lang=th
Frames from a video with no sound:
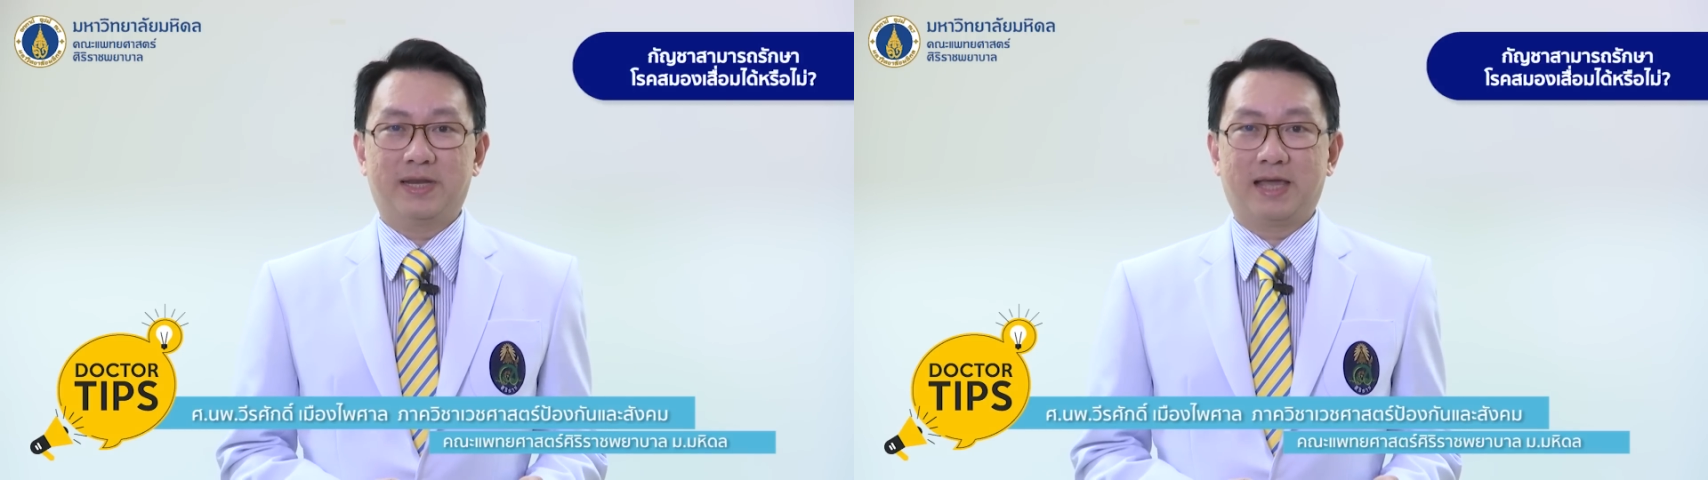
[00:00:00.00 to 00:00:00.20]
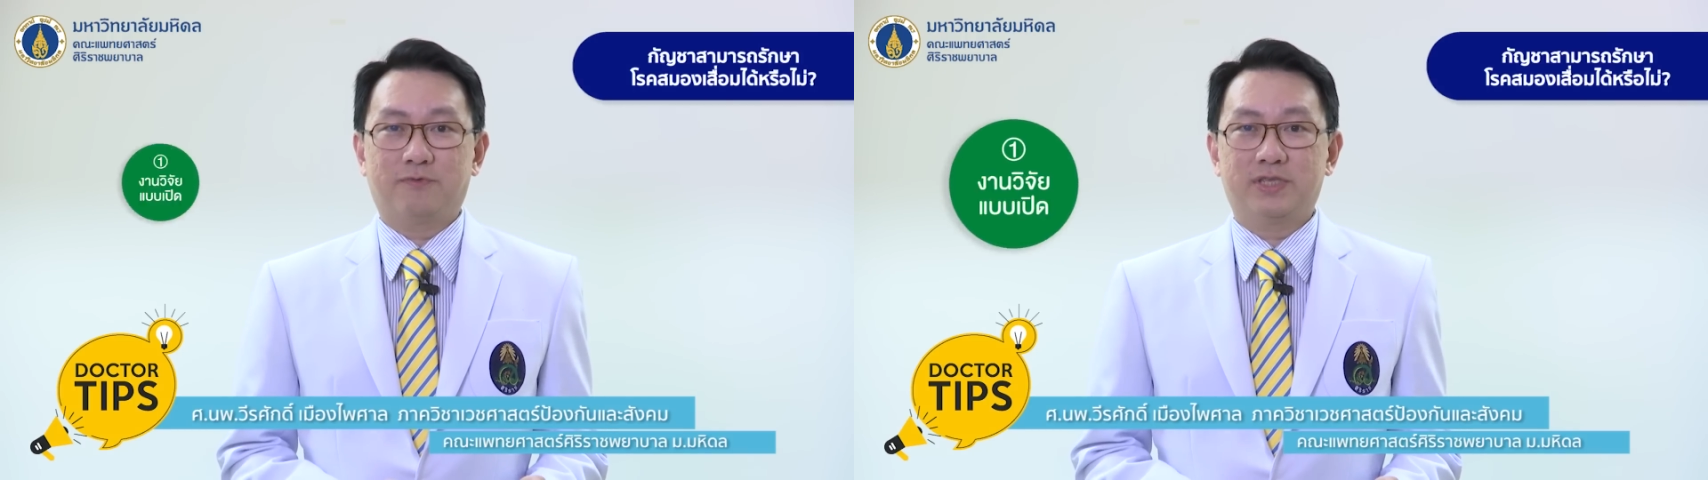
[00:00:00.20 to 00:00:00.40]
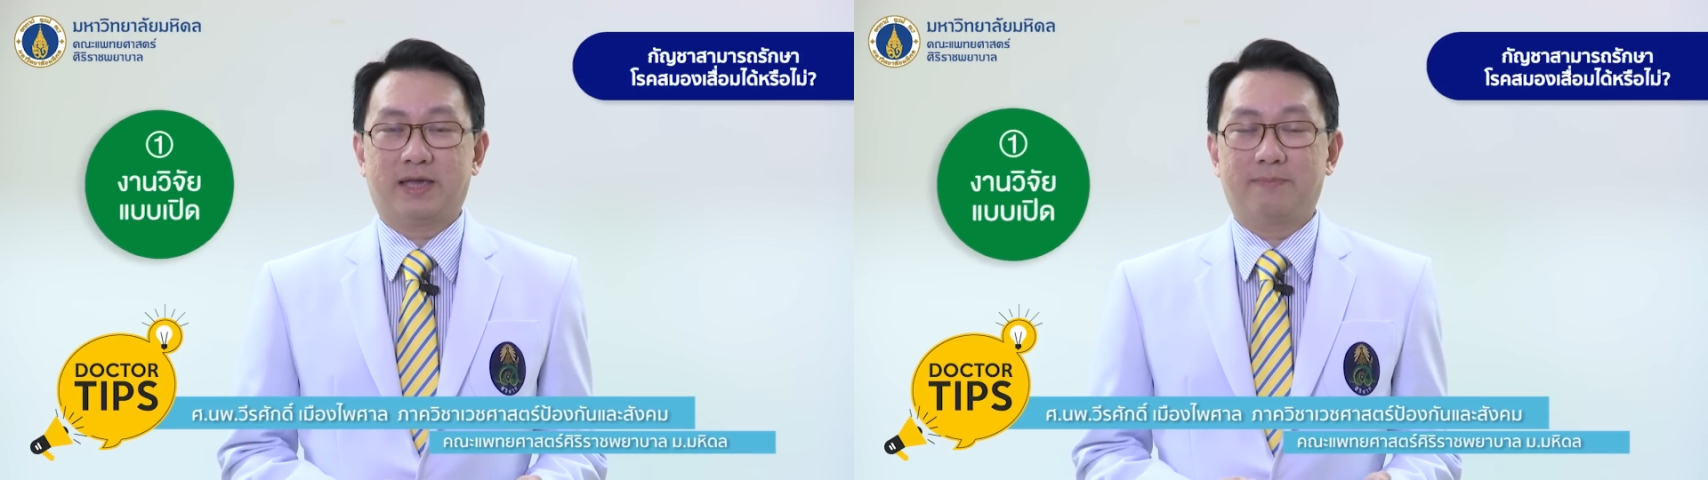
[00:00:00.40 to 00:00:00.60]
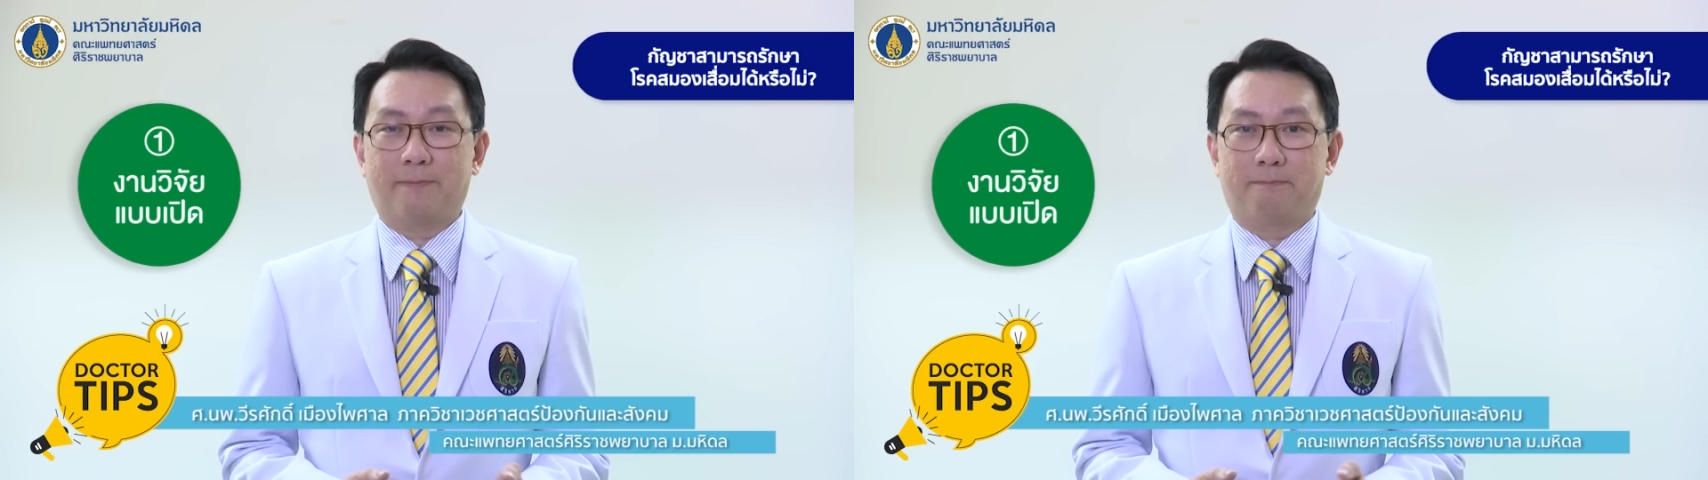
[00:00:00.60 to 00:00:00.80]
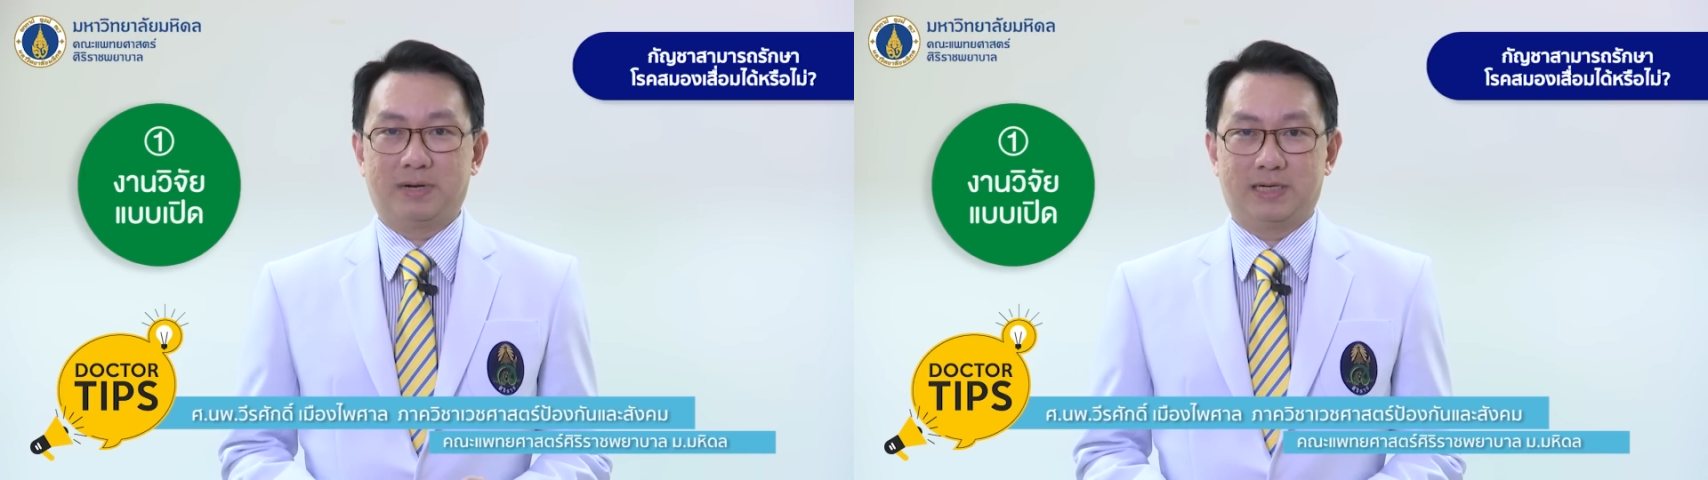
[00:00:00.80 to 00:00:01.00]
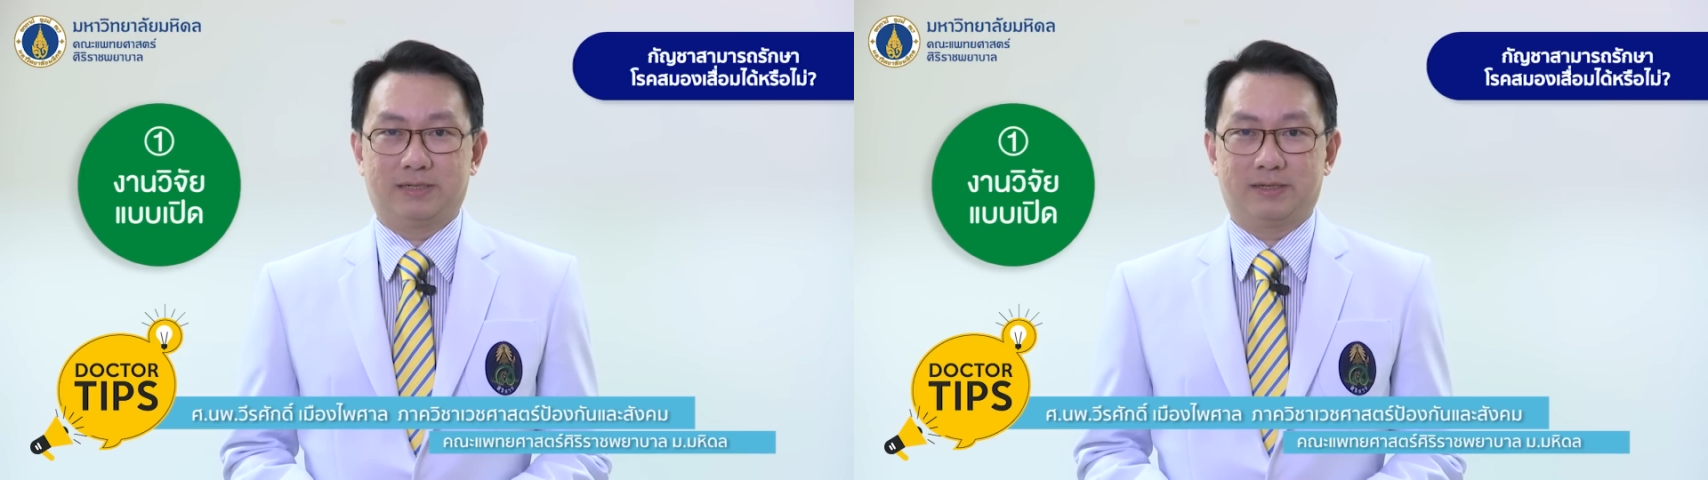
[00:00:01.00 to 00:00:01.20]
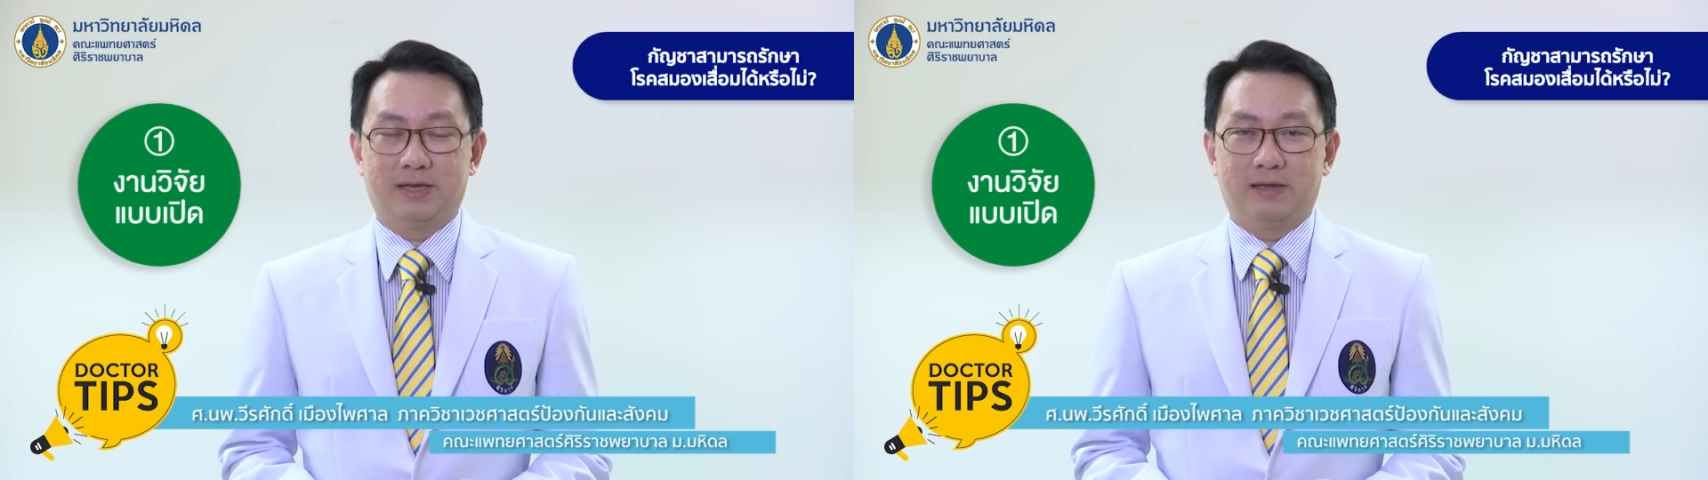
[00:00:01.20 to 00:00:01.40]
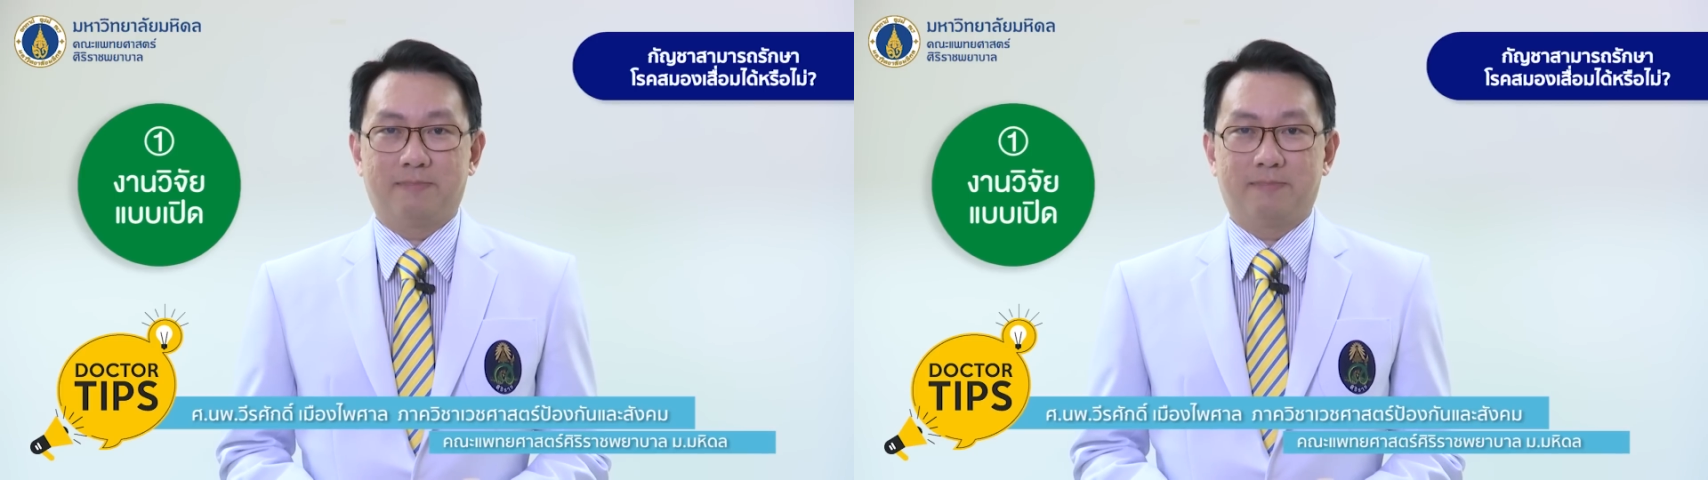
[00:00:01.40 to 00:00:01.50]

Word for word: เป็นงานวิจัยแบบเปิด